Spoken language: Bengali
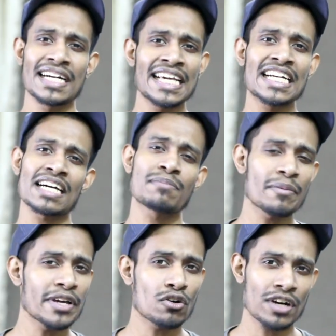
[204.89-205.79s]

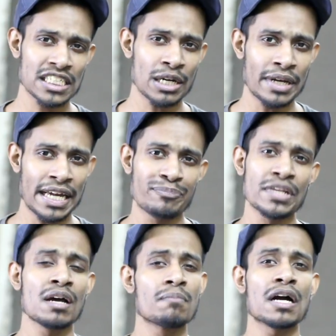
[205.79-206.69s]
ঠিকঠাকভাবে করা যাবে
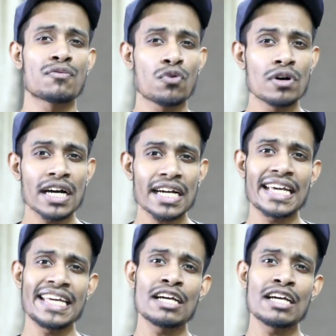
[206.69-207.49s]
বাট ফোনটাকে